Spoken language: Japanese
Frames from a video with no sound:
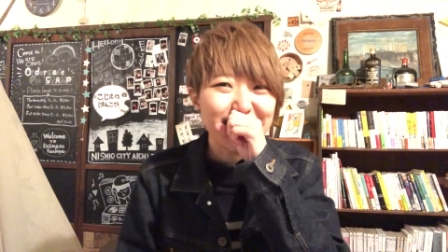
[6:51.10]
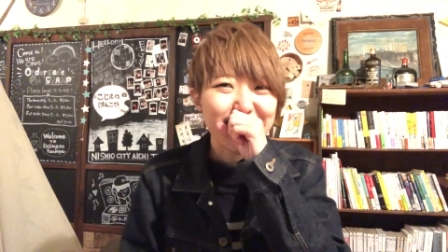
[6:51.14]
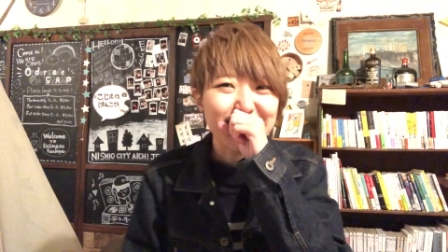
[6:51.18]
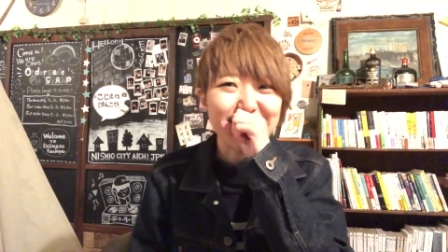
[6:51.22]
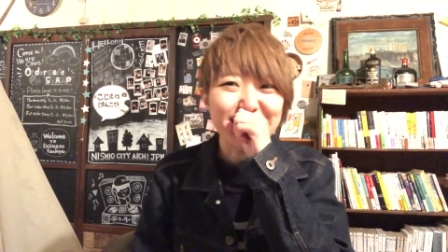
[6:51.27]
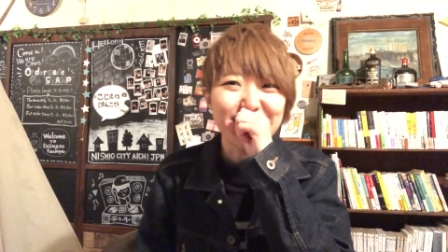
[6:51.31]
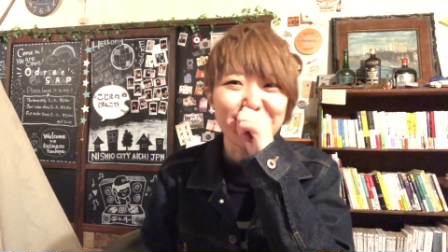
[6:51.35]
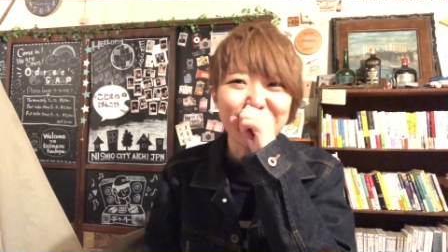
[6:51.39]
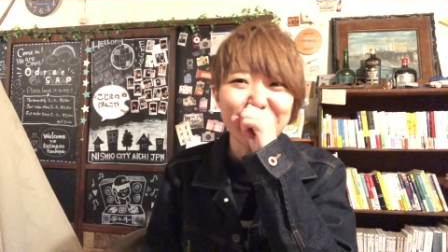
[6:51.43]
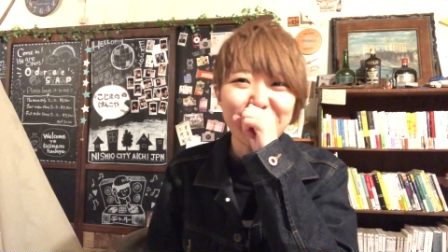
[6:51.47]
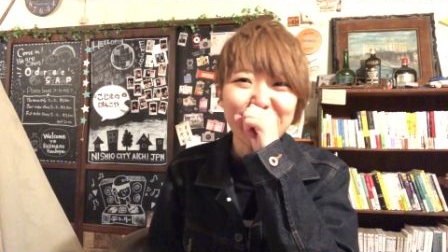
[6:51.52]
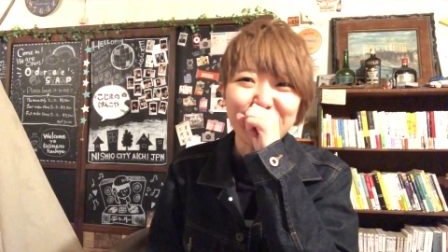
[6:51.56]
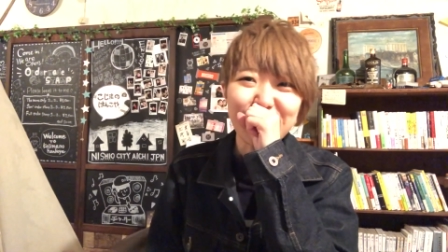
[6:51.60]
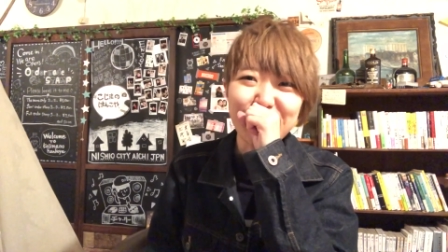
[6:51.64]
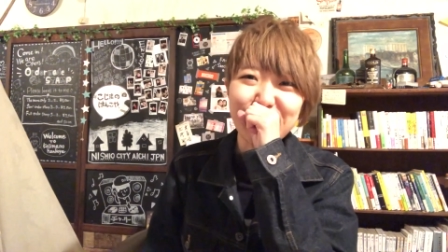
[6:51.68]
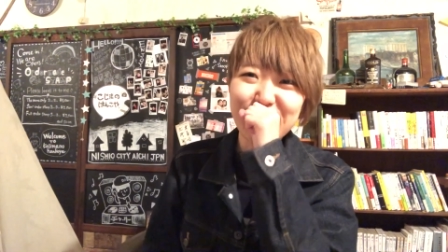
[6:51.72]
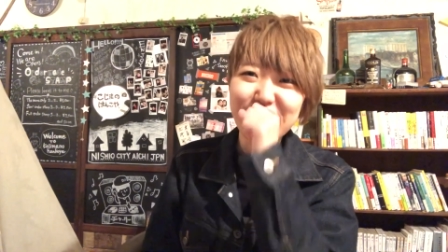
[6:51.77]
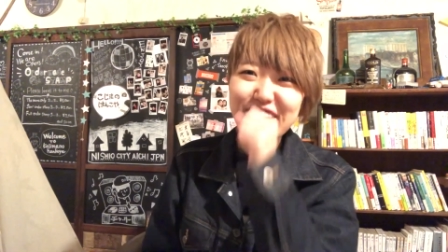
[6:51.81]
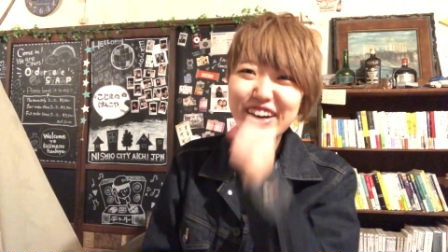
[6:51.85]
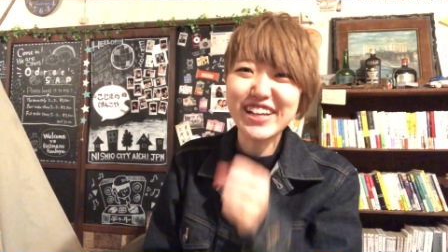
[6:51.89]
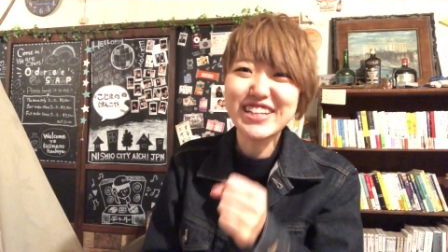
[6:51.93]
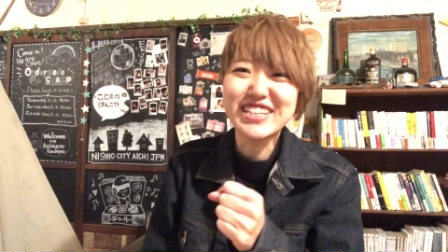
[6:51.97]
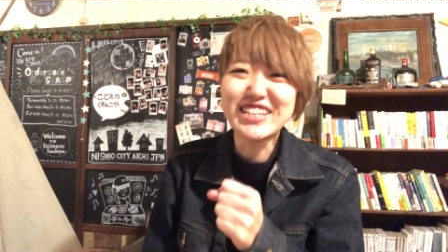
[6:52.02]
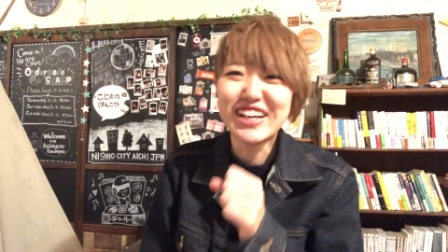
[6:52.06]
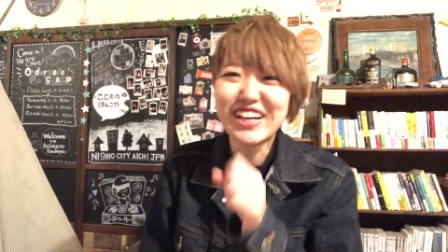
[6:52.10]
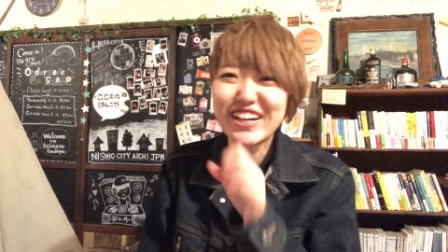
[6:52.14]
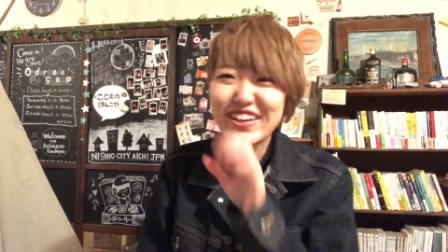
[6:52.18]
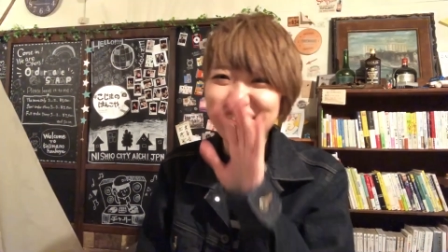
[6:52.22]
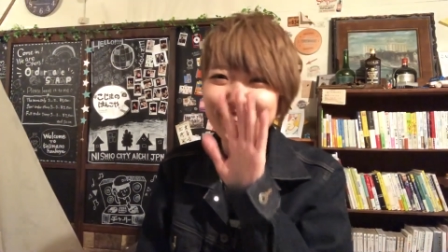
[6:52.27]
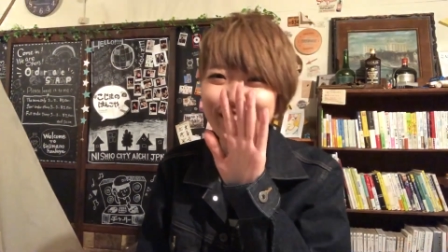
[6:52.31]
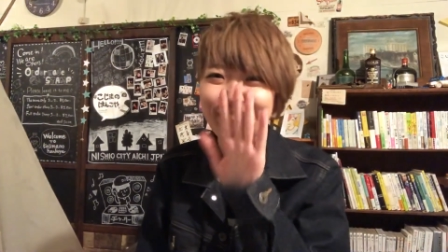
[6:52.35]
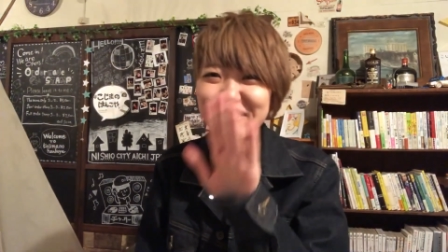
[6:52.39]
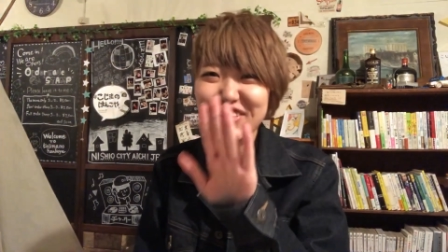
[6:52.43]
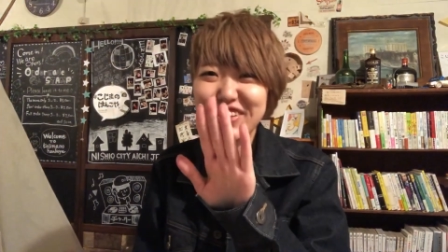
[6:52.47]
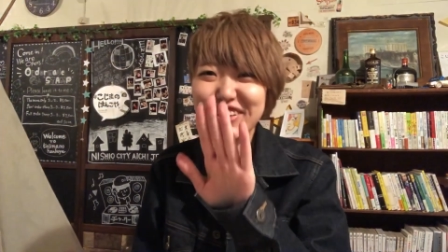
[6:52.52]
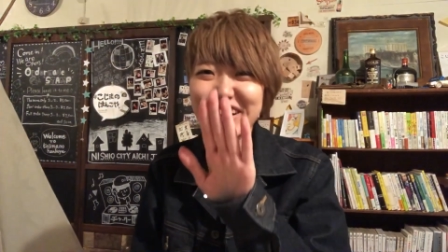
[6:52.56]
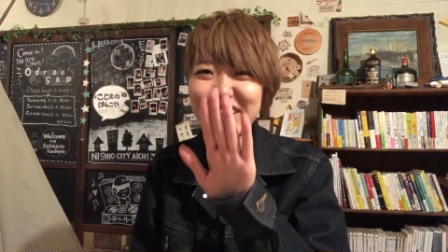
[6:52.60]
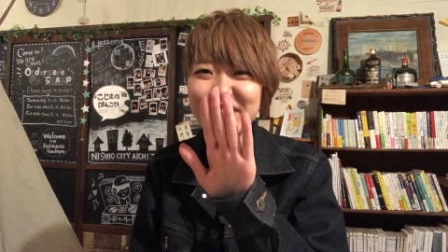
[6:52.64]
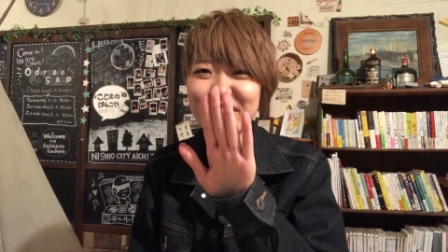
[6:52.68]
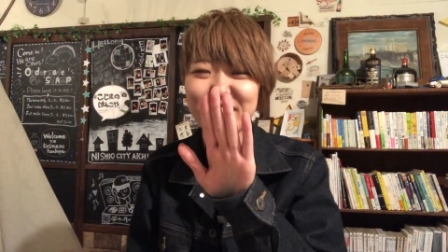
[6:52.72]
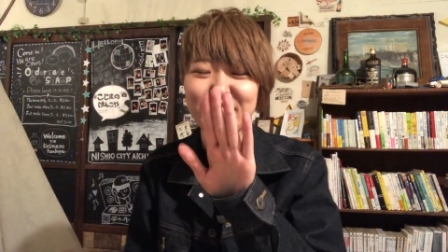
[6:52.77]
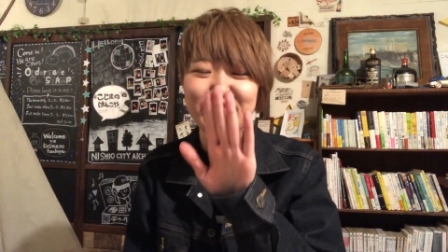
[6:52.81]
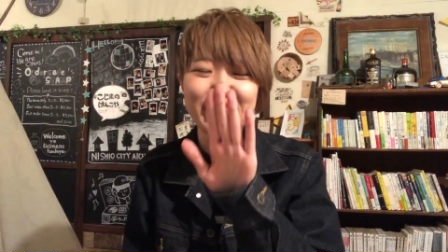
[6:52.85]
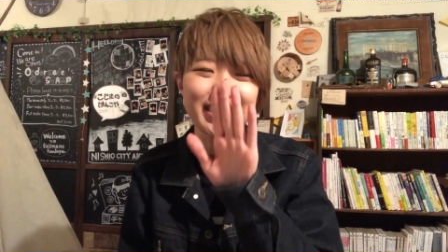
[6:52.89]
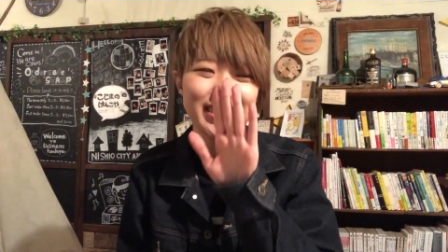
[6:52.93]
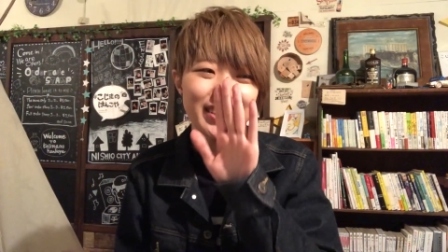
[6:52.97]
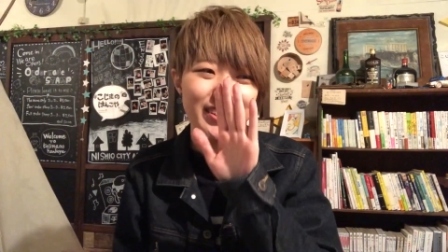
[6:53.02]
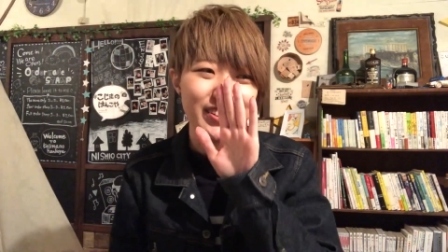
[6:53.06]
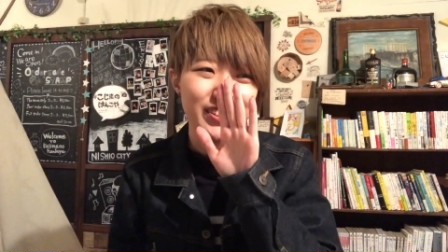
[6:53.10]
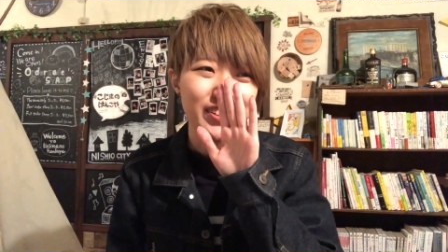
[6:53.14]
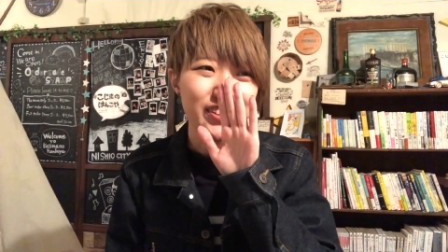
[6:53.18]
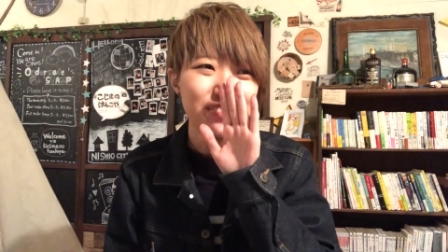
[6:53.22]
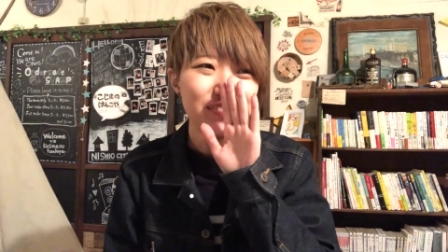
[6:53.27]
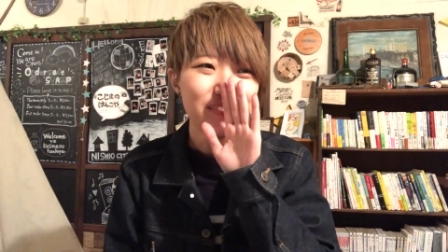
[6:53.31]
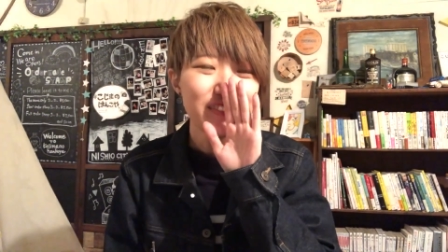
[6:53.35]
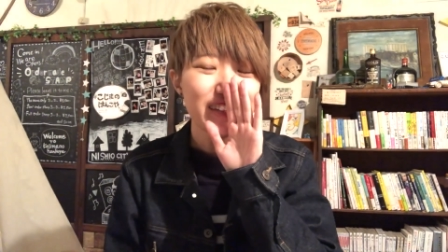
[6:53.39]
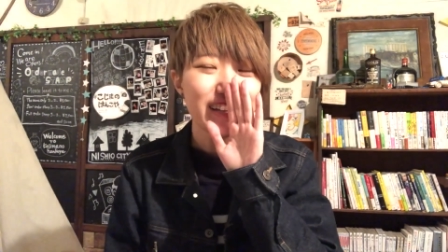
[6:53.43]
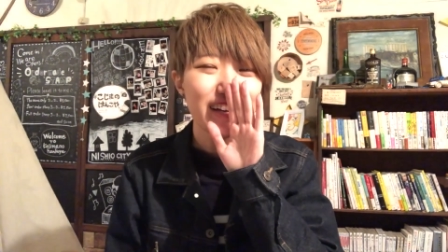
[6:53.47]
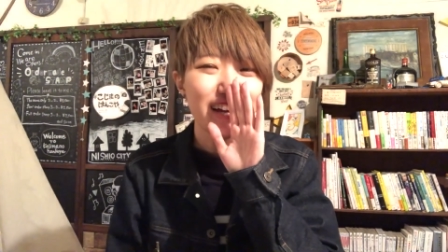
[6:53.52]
なんか怒られちゃうことはないと思うんですけど